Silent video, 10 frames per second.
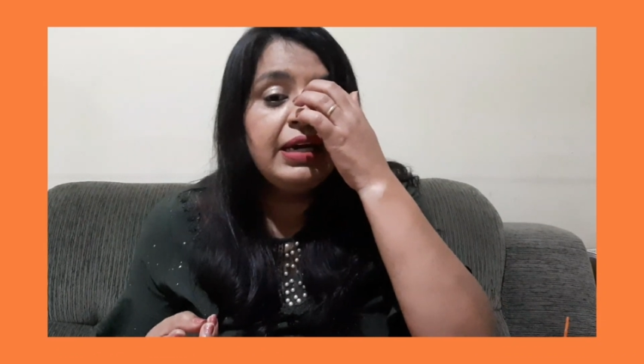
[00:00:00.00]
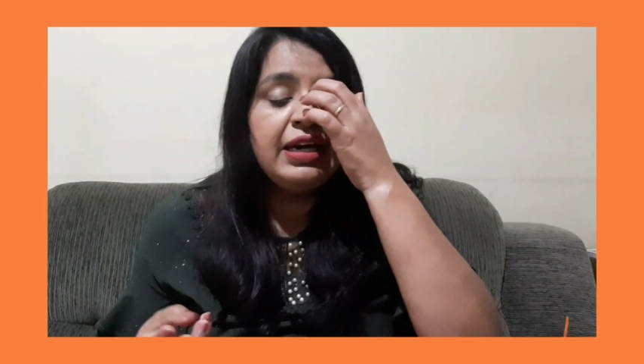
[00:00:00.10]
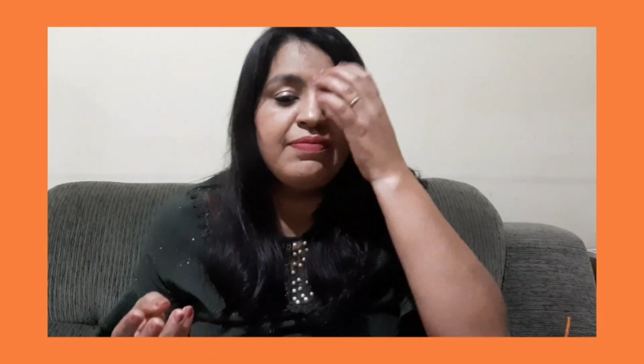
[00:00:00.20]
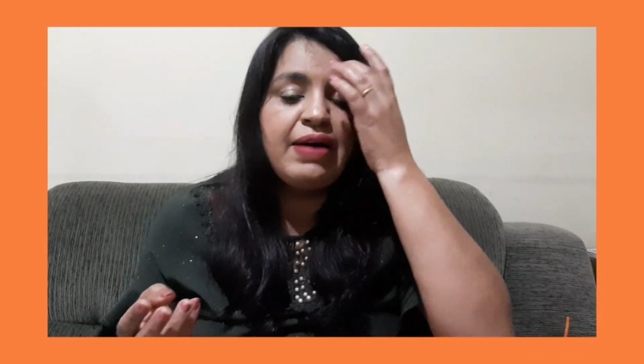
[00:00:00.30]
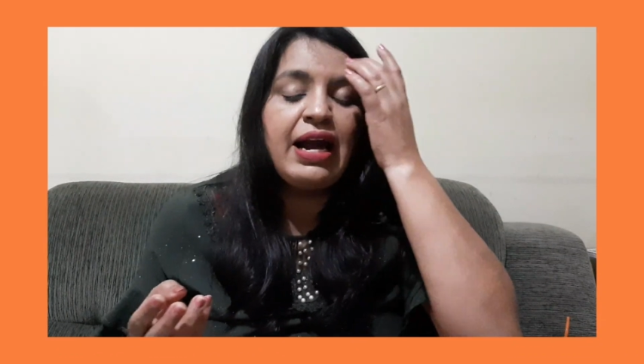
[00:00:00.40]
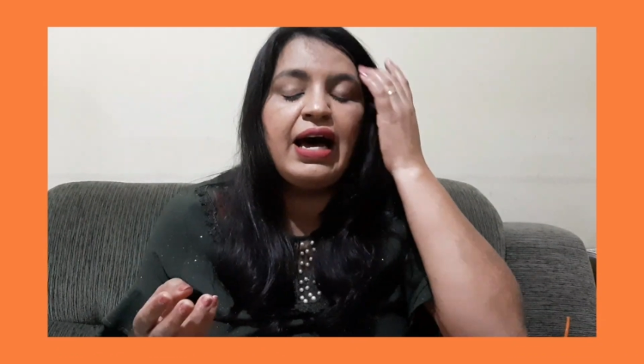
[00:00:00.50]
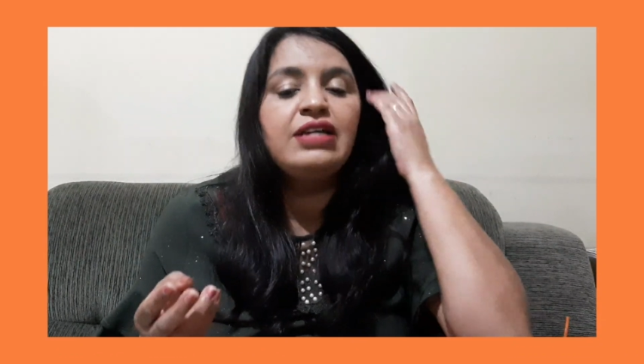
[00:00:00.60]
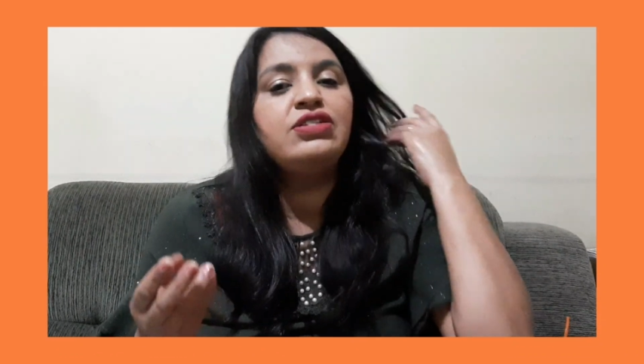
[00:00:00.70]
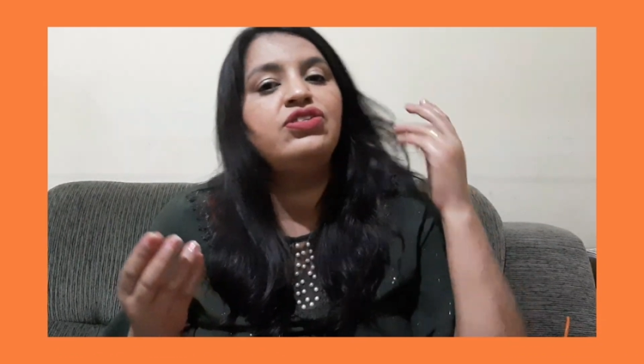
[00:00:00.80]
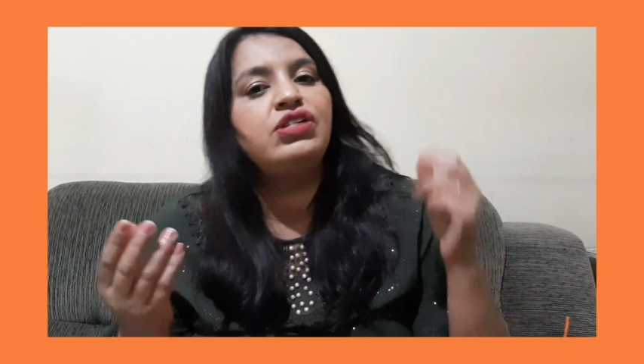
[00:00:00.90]

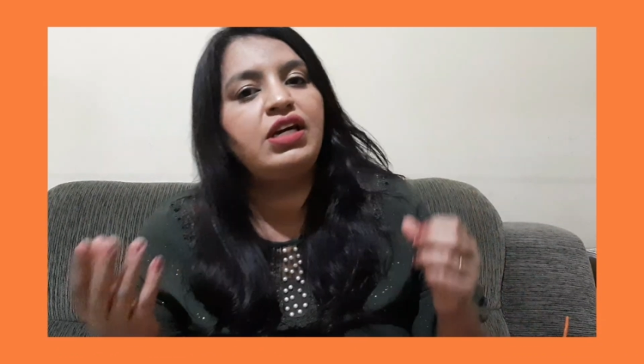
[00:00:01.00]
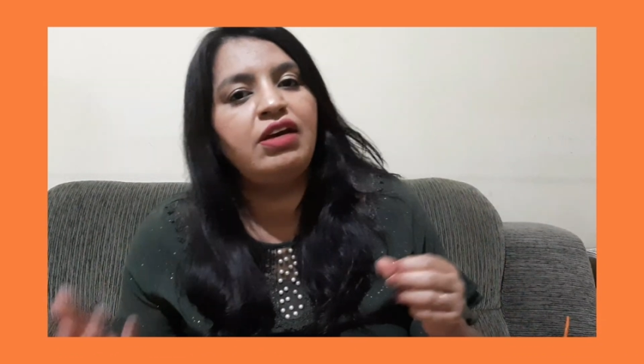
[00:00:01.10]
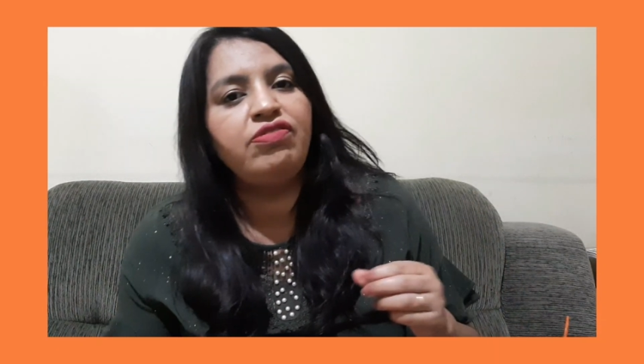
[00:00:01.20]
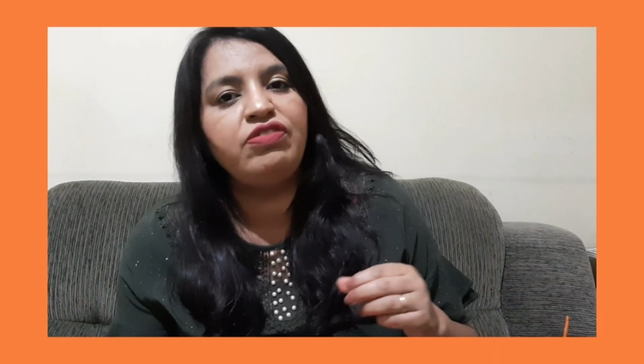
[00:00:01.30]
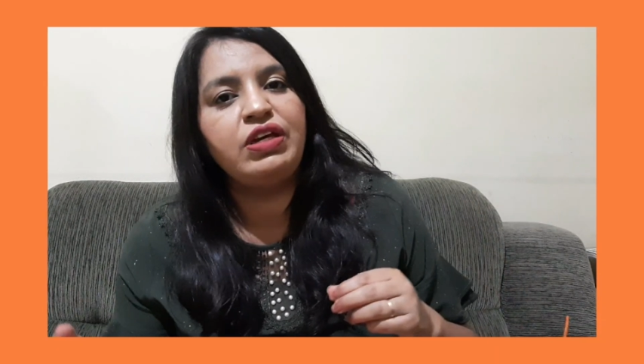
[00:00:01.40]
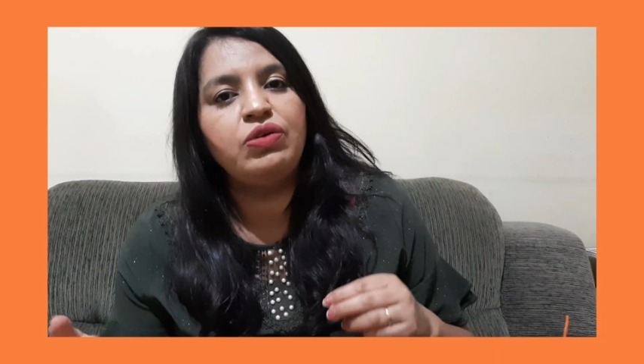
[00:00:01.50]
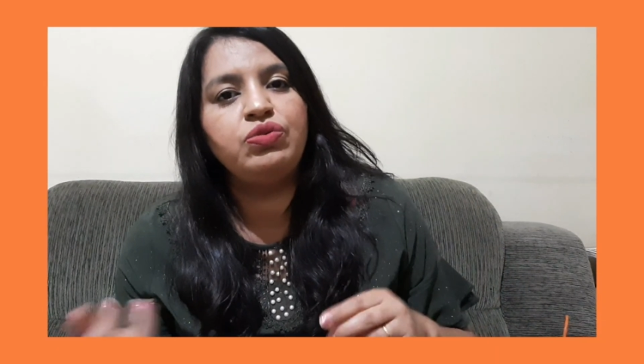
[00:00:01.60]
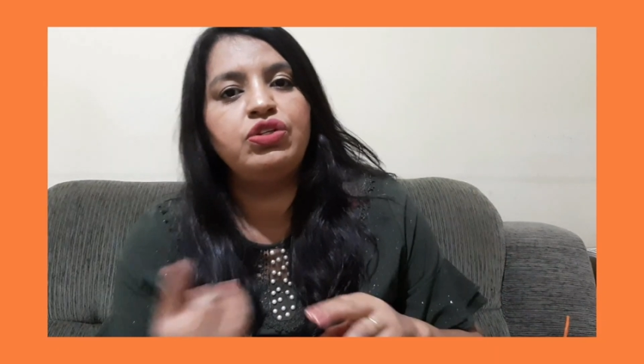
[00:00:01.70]
embalagens de refil